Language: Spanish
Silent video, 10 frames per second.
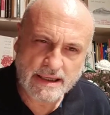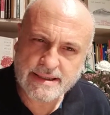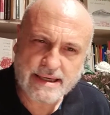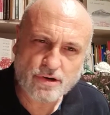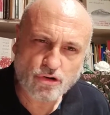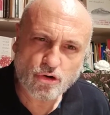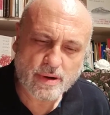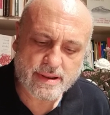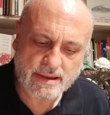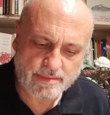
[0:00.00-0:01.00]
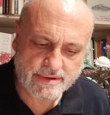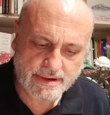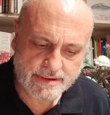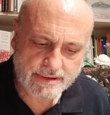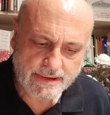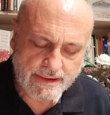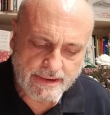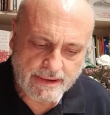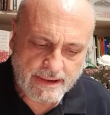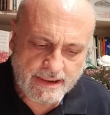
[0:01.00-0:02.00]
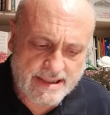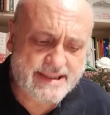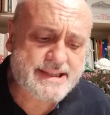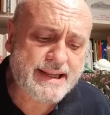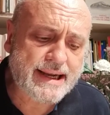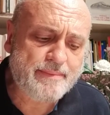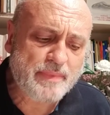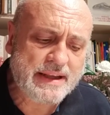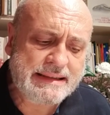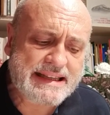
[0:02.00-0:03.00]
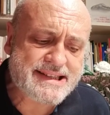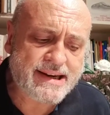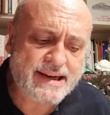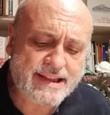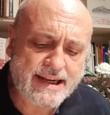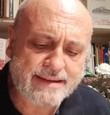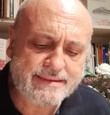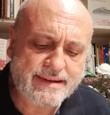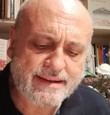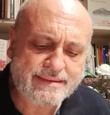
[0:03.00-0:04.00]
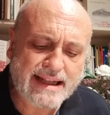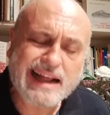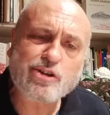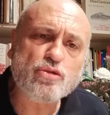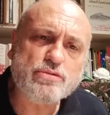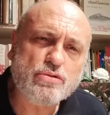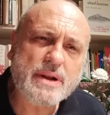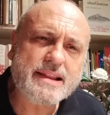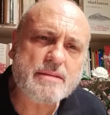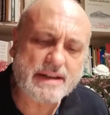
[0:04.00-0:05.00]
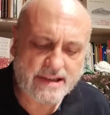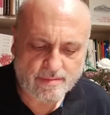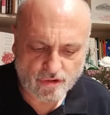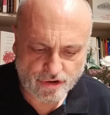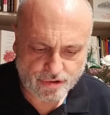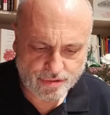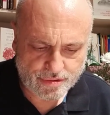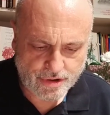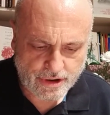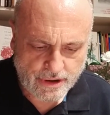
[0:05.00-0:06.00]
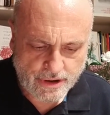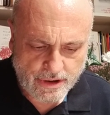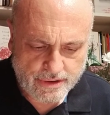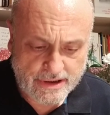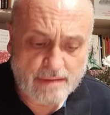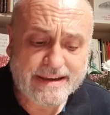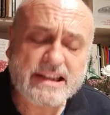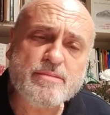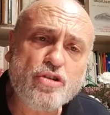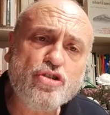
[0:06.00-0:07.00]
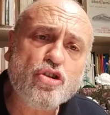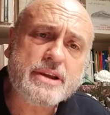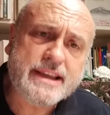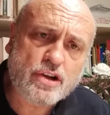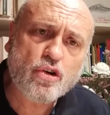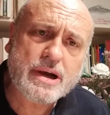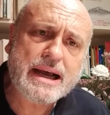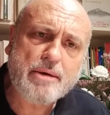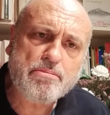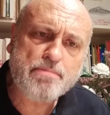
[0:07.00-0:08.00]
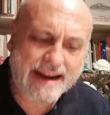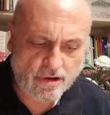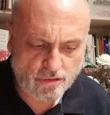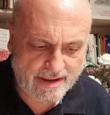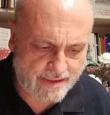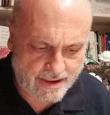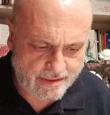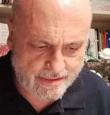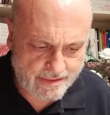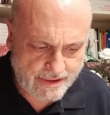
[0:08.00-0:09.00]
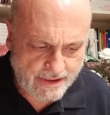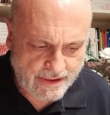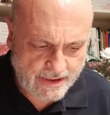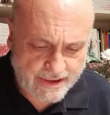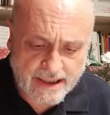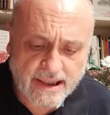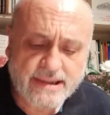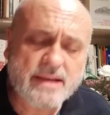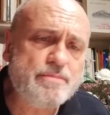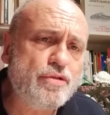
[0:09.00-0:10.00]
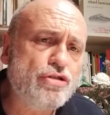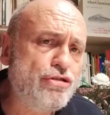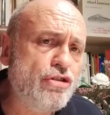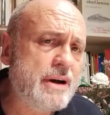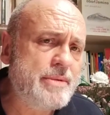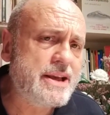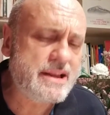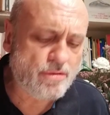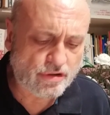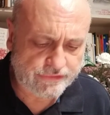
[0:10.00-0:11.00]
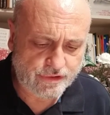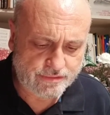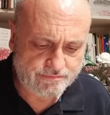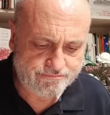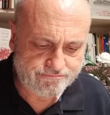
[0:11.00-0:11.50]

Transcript: Ella no lo acepta. Este será el desencadenante de la ruptura del matrimonio, del matrimonio Quiroga-Pardo Bazán. En aquel tiempo no había divorcio.